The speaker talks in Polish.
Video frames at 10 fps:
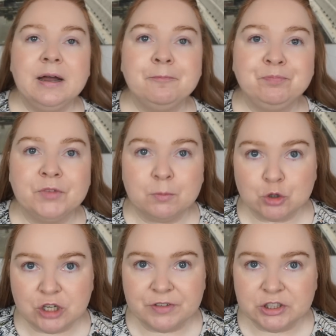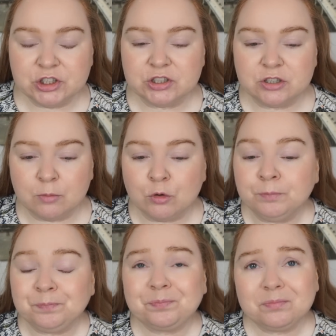um, muszę wyjść z
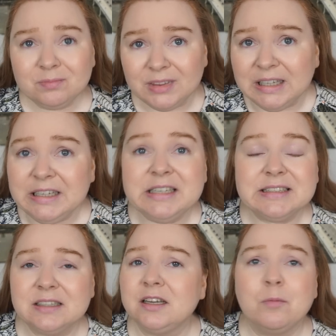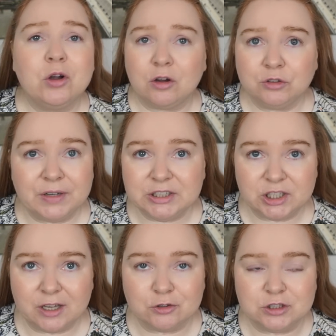domu, i niestety nie mogę
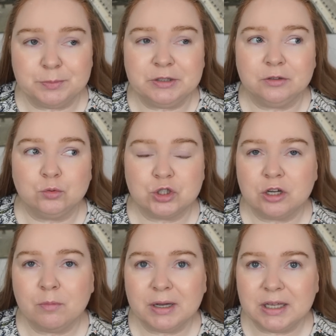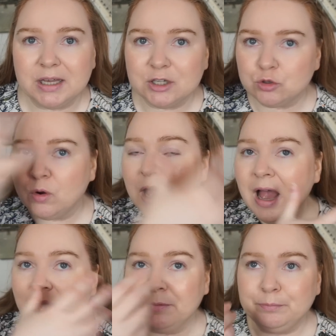odwalić jakiegoś zbyt dużego makijażu,
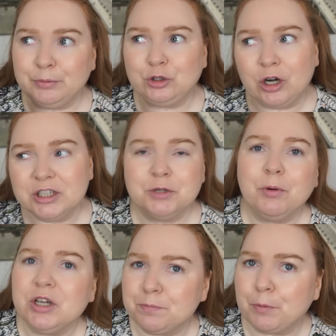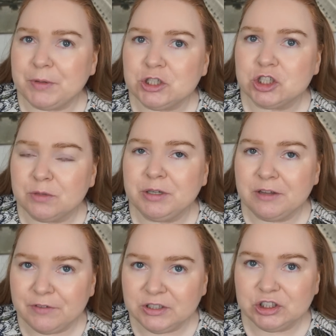bo trochę się boję, po pierwsze, że mi
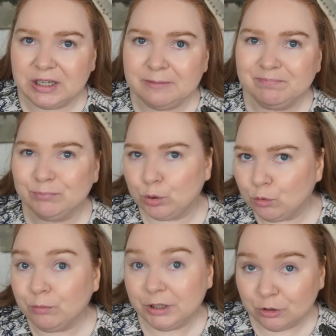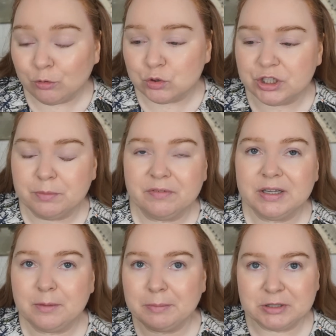nie wyjdzie, bo u mnie to różnie
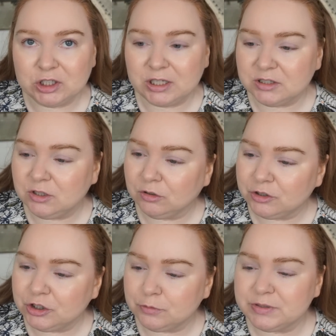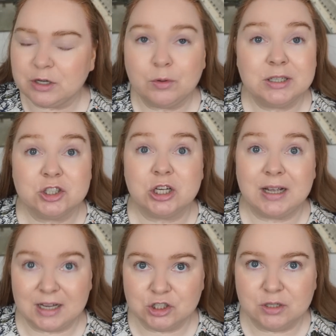bywa, nie mam aż takich zdolności, żeby zakładać, że
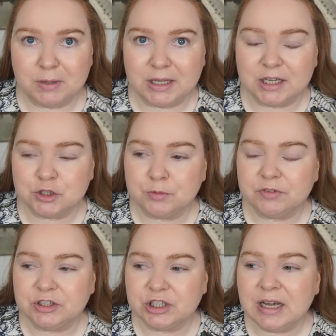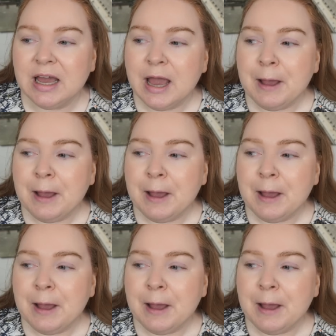każdy makijaż mi wyjdzie,